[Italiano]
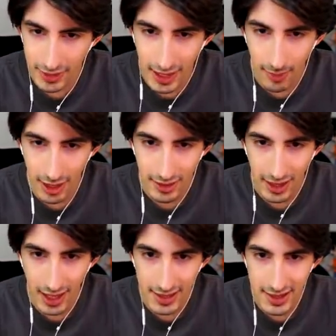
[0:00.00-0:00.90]
praticamente,
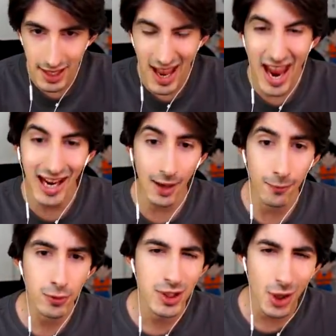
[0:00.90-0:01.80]
ragazzi, è la
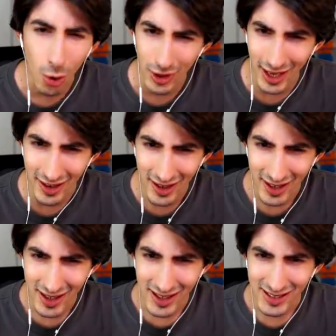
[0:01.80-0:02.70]
fusione
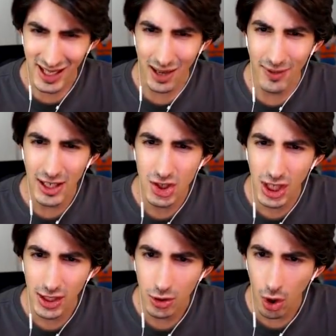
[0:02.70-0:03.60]
tra
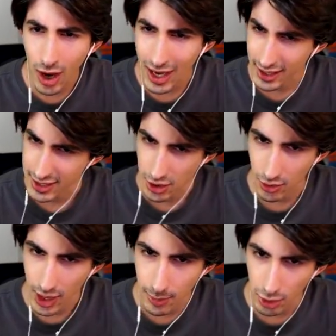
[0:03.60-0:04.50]
Vegito, anche se
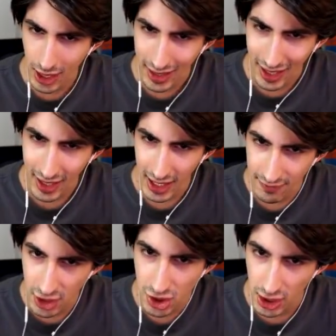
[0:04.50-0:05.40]
non hai Potara,
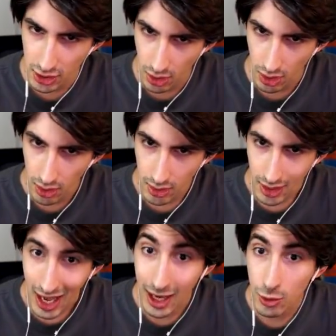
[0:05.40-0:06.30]
e Vegito.
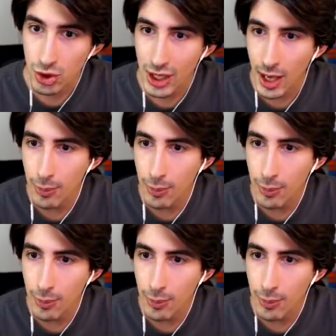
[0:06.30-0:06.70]
Ah, non ce li